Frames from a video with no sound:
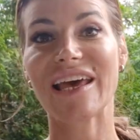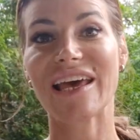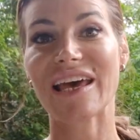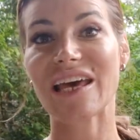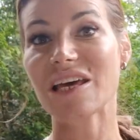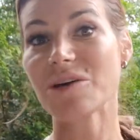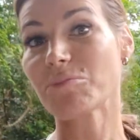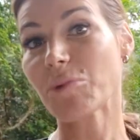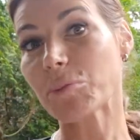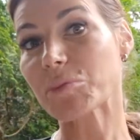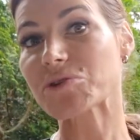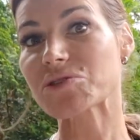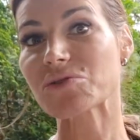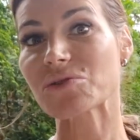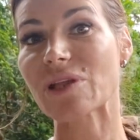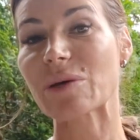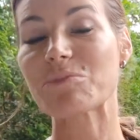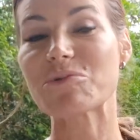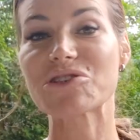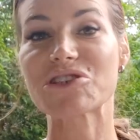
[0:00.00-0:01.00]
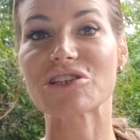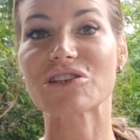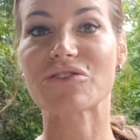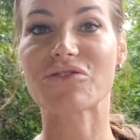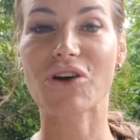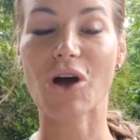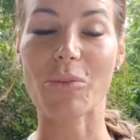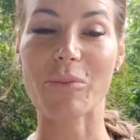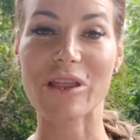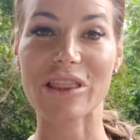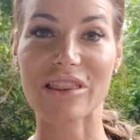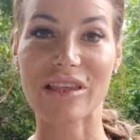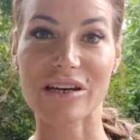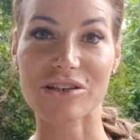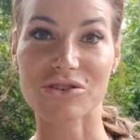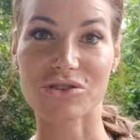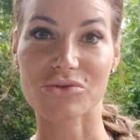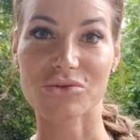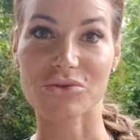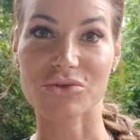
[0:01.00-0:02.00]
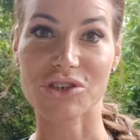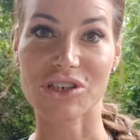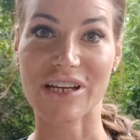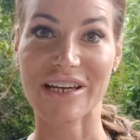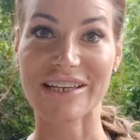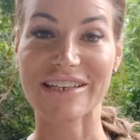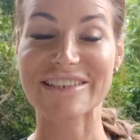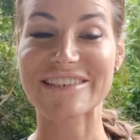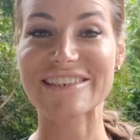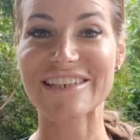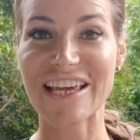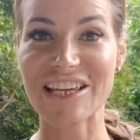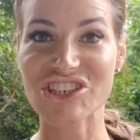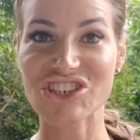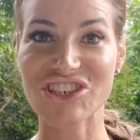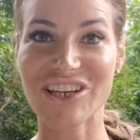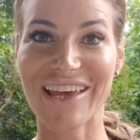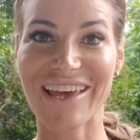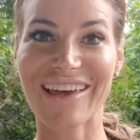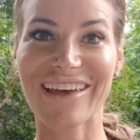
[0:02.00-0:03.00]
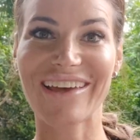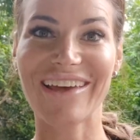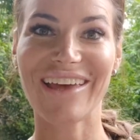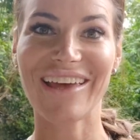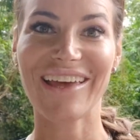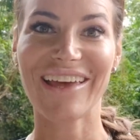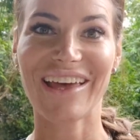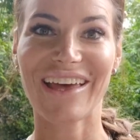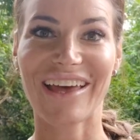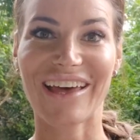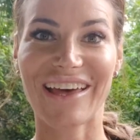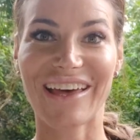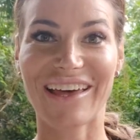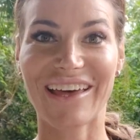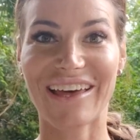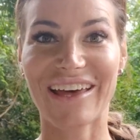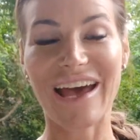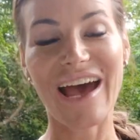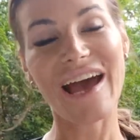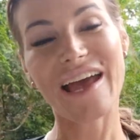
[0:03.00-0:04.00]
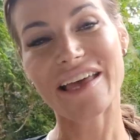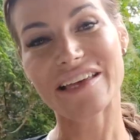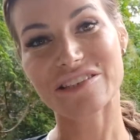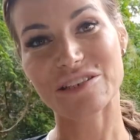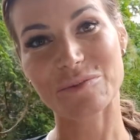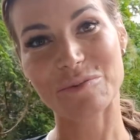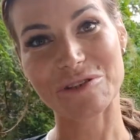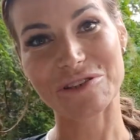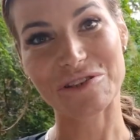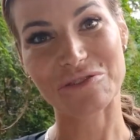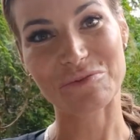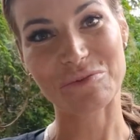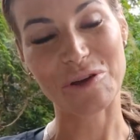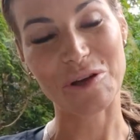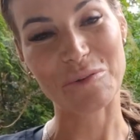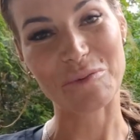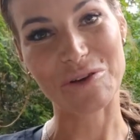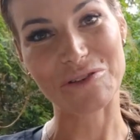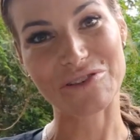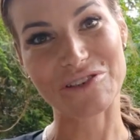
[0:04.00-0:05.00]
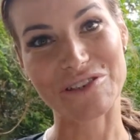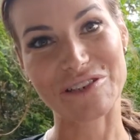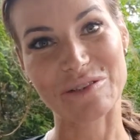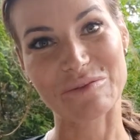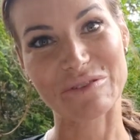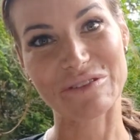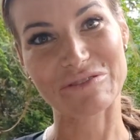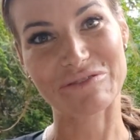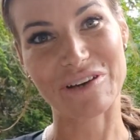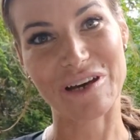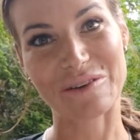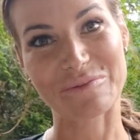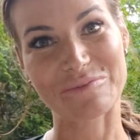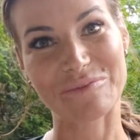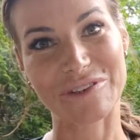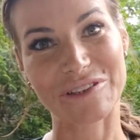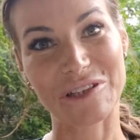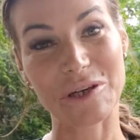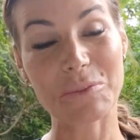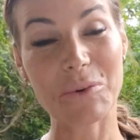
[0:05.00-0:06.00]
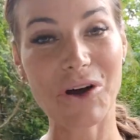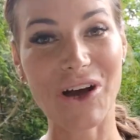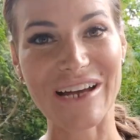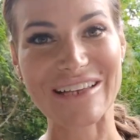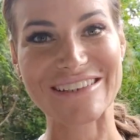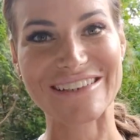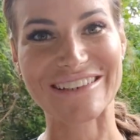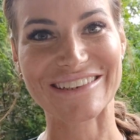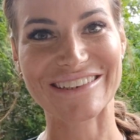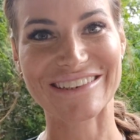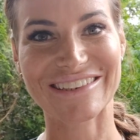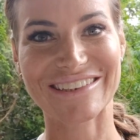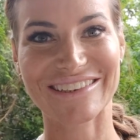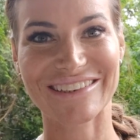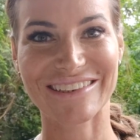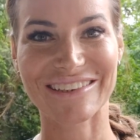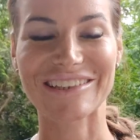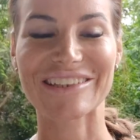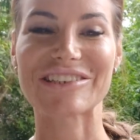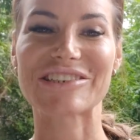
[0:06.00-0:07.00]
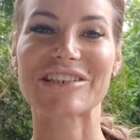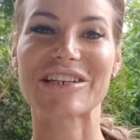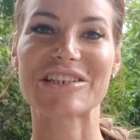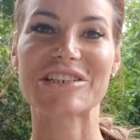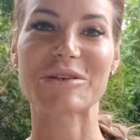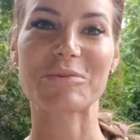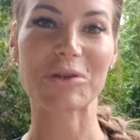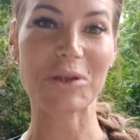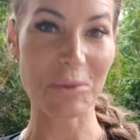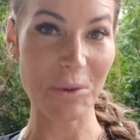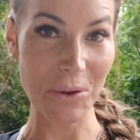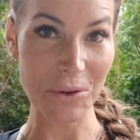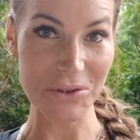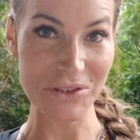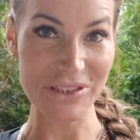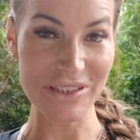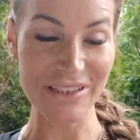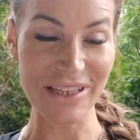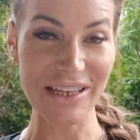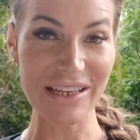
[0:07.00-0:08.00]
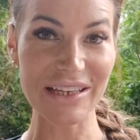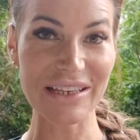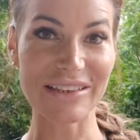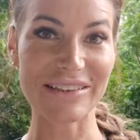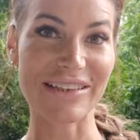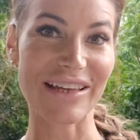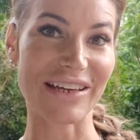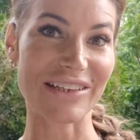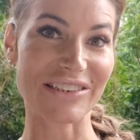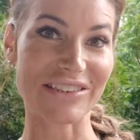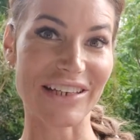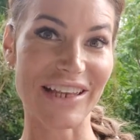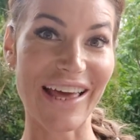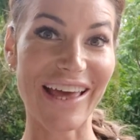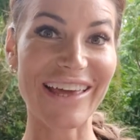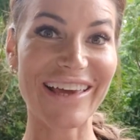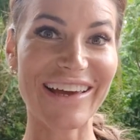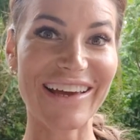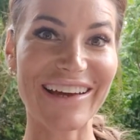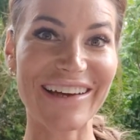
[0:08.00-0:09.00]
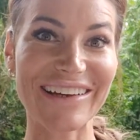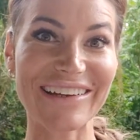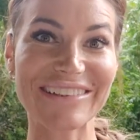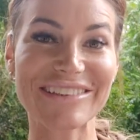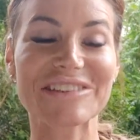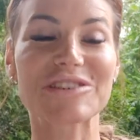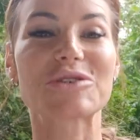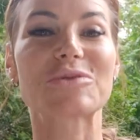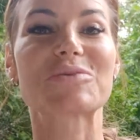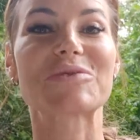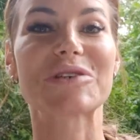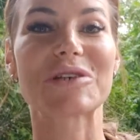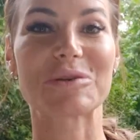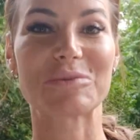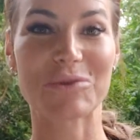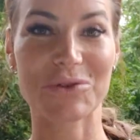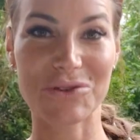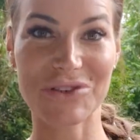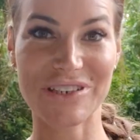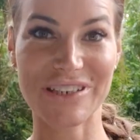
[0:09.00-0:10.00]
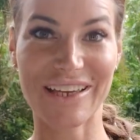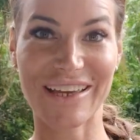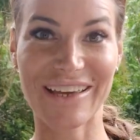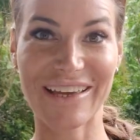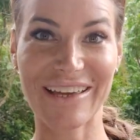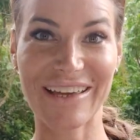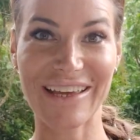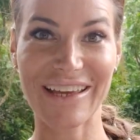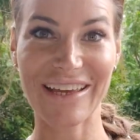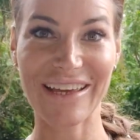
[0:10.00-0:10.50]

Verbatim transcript: E, po prostu napiszcie to w komentarzu, że chcecie, e, a ja zrobię co w mojej mocy, żeby Wam to pokazać. Jeżeli się podobał odcinek, dajcie lajka, subskrybujcie.